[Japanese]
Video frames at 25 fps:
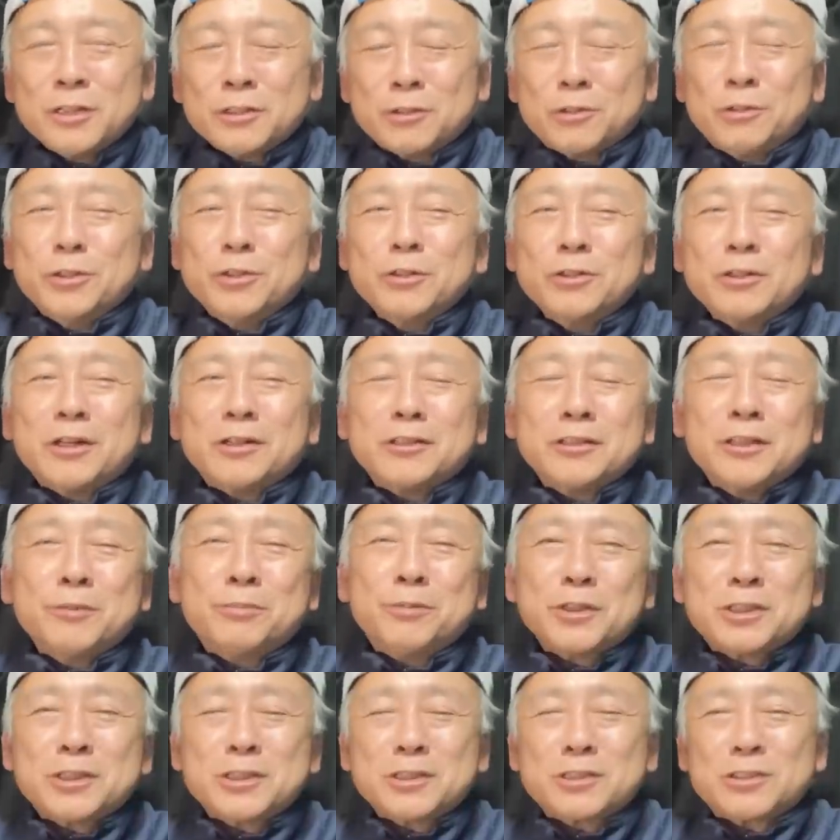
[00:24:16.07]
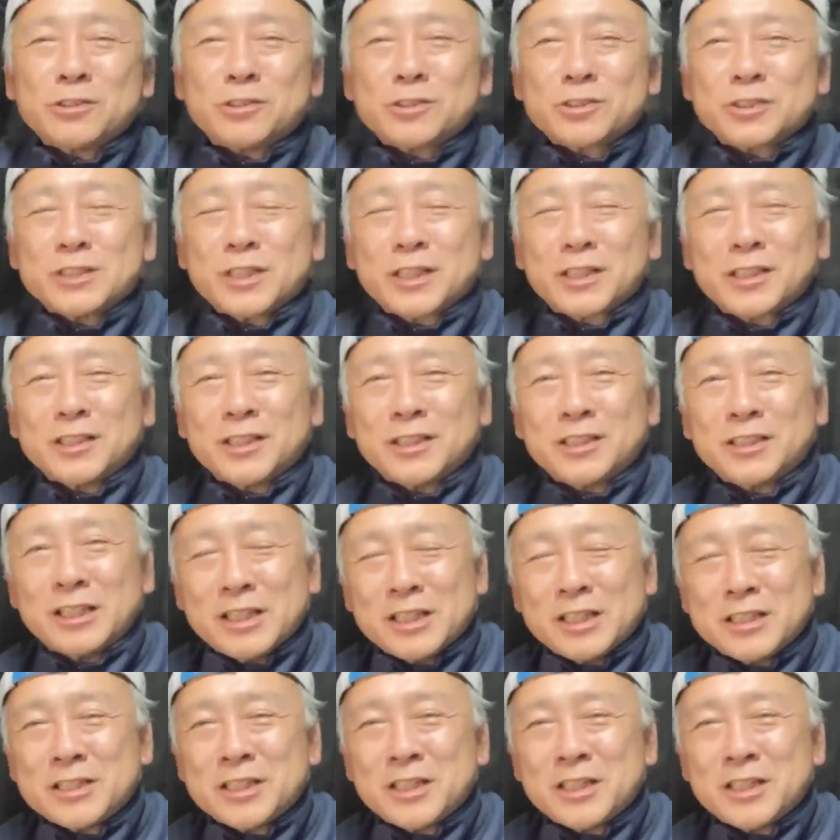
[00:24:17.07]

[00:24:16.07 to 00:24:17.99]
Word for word: 高評価はね、ポチッと押すだけなんでね、